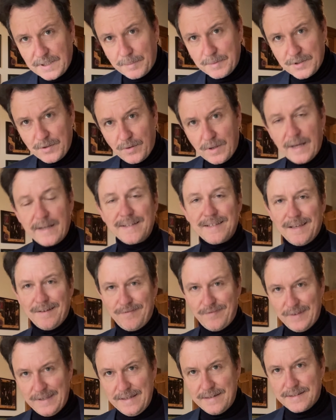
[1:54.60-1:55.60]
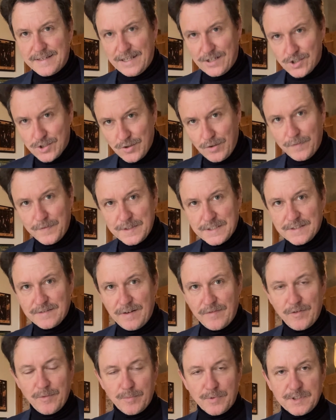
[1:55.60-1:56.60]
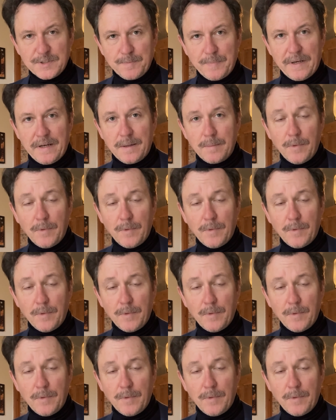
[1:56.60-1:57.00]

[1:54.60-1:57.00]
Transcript: habe ich noch gar nicht erwähnt, der Stoff ist zwar von Brisbane